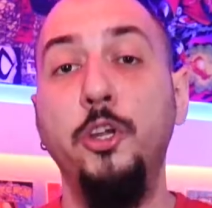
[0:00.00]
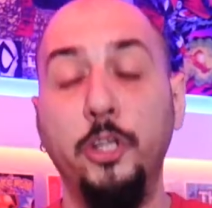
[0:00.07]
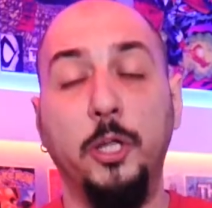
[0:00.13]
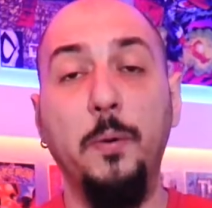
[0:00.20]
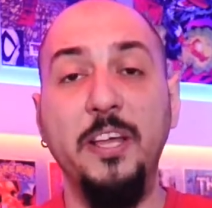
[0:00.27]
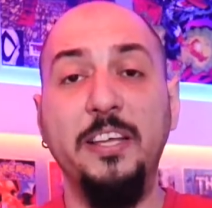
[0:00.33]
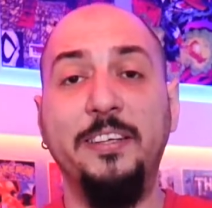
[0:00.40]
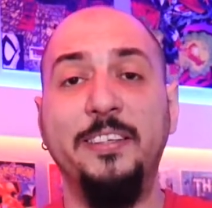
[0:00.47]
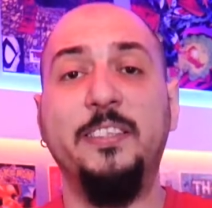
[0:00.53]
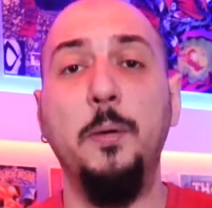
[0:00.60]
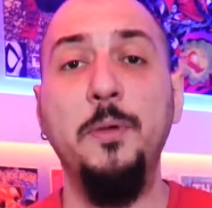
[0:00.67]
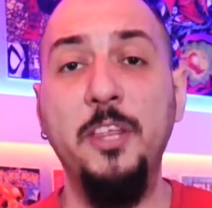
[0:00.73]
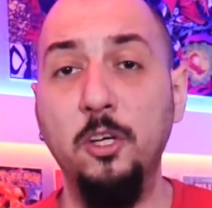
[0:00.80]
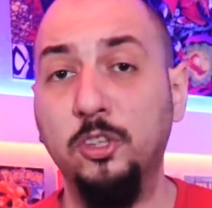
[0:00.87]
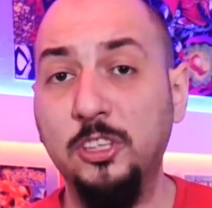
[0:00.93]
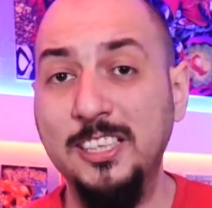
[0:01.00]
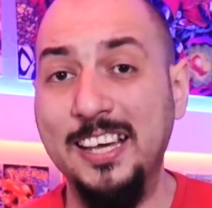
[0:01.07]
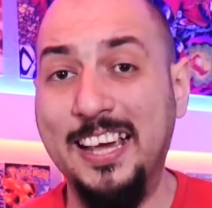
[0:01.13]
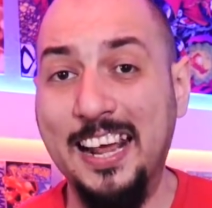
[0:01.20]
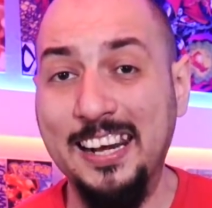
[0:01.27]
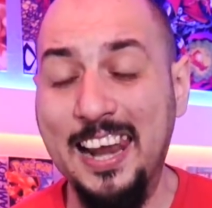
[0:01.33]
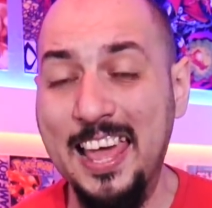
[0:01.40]
No te vayas de este video sin
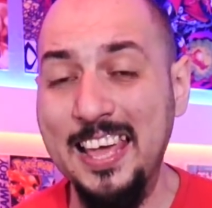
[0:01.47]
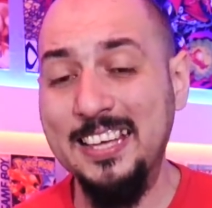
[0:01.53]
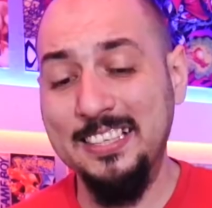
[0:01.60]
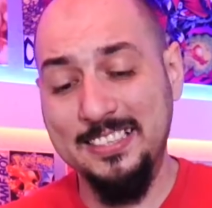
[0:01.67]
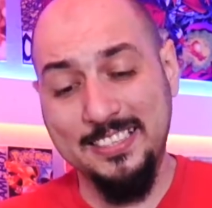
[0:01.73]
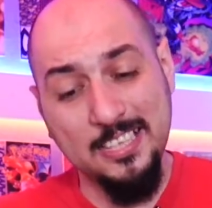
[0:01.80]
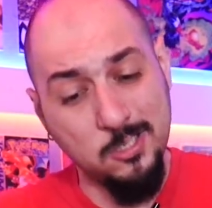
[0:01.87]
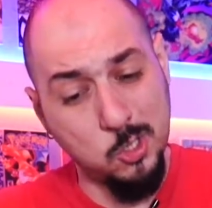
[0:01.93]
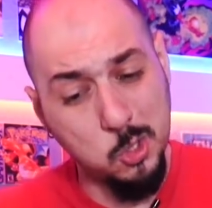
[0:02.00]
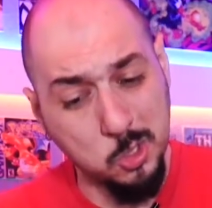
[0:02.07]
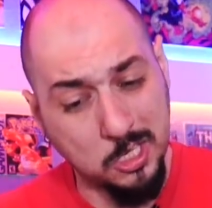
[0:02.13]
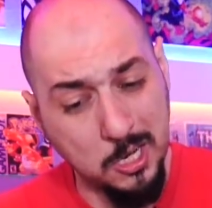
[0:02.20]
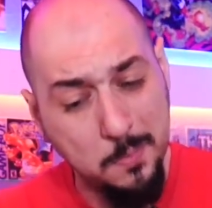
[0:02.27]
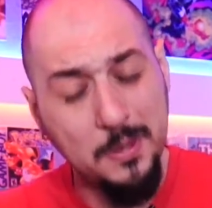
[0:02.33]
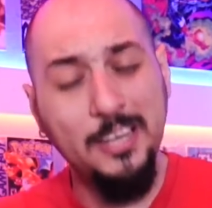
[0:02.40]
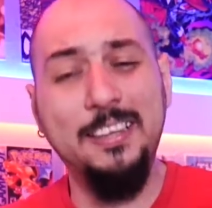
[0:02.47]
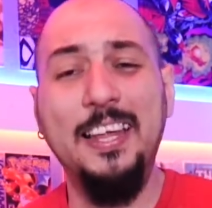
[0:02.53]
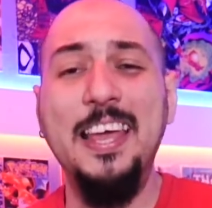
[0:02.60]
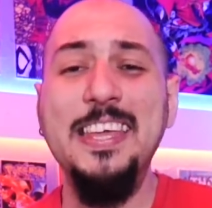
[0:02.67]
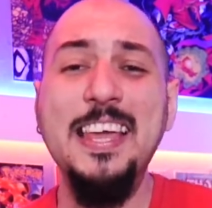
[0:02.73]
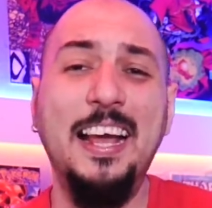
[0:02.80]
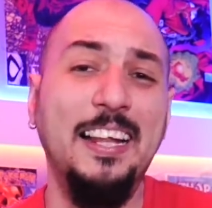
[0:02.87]
dejar like, sin
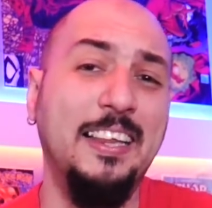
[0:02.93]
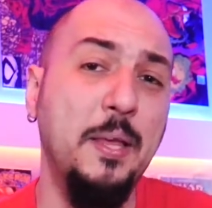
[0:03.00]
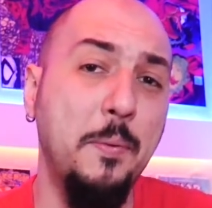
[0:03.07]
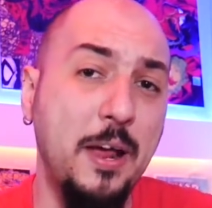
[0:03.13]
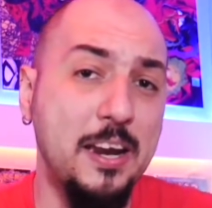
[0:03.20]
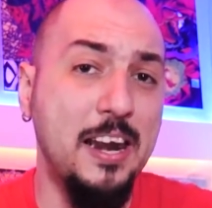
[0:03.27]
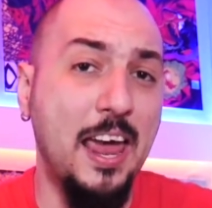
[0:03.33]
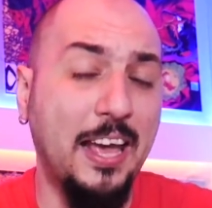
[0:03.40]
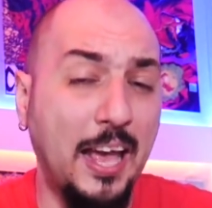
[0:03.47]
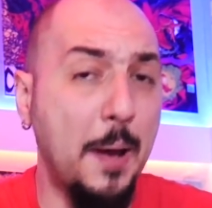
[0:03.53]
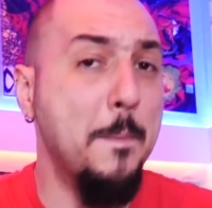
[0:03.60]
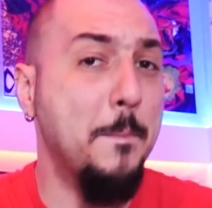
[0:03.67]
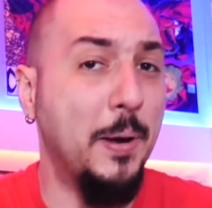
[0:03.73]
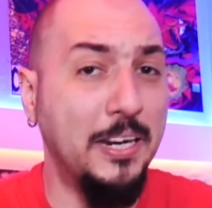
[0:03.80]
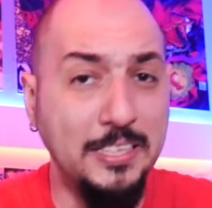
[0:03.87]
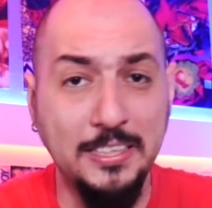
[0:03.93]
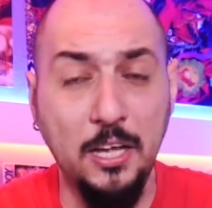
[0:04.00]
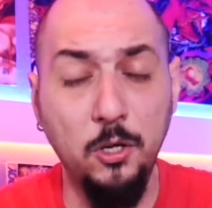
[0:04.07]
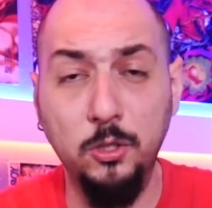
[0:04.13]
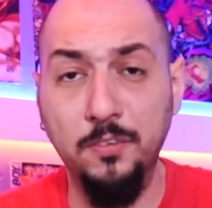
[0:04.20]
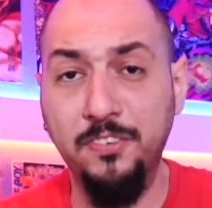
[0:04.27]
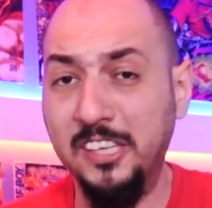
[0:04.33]
suscribirte y activar la campanita de
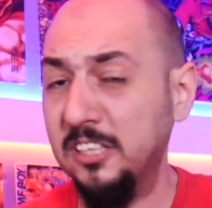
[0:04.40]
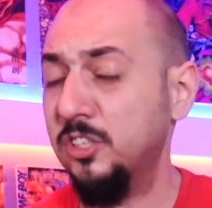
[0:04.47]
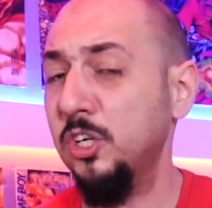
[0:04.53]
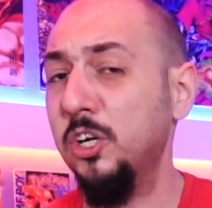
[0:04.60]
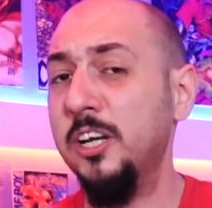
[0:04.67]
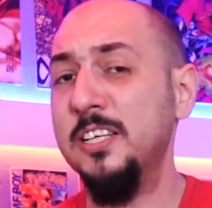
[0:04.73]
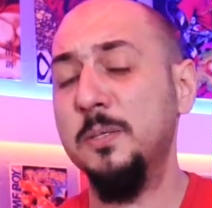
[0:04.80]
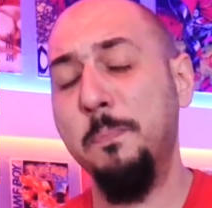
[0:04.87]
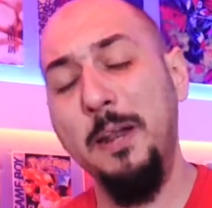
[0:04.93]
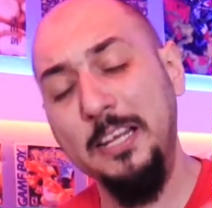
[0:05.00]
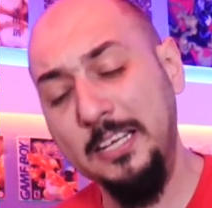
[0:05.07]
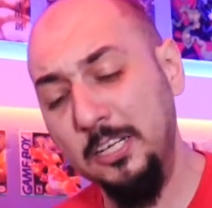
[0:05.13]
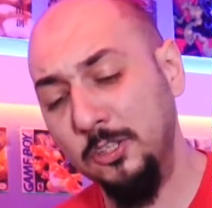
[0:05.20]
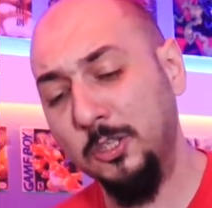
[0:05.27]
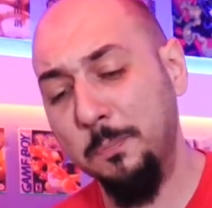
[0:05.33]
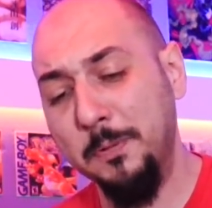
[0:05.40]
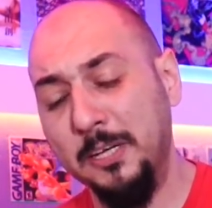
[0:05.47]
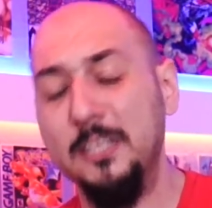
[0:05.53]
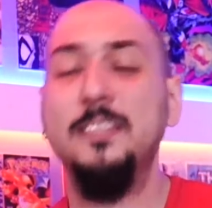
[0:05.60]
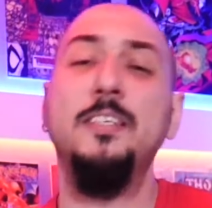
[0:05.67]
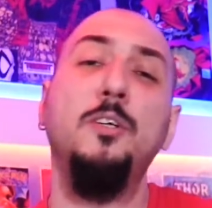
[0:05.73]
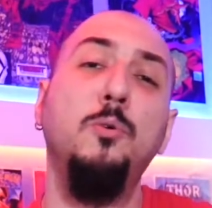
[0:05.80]
notificaciones para que no te
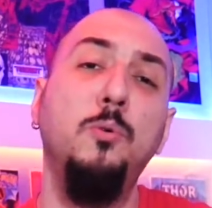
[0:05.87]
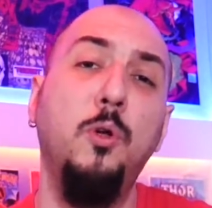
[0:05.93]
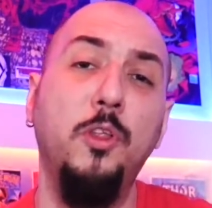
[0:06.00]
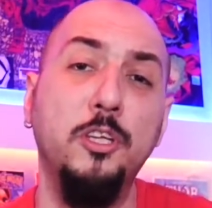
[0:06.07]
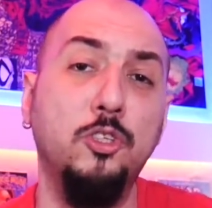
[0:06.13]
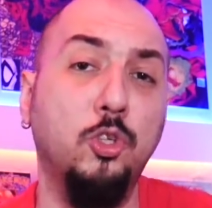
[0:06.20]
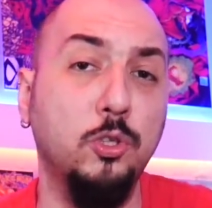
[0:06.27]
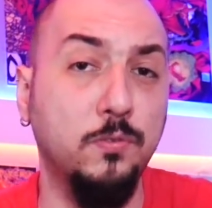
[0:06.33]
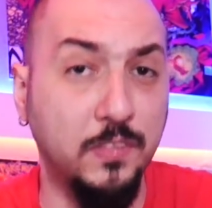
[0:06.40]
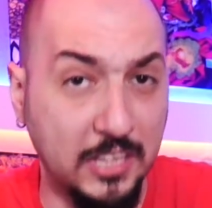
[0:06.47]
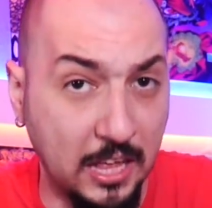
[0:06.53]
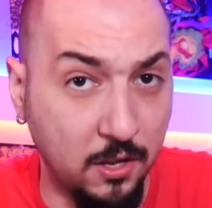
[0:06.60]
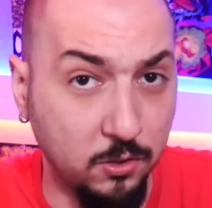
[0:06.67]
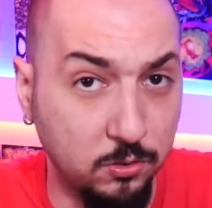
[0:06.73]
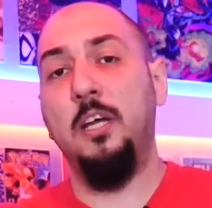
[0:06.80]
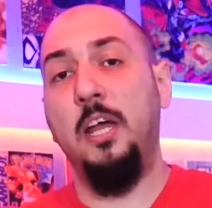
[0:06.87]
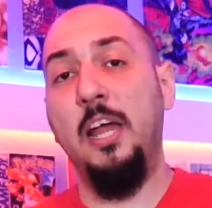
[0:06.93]
pierdas ninguno de estos videos.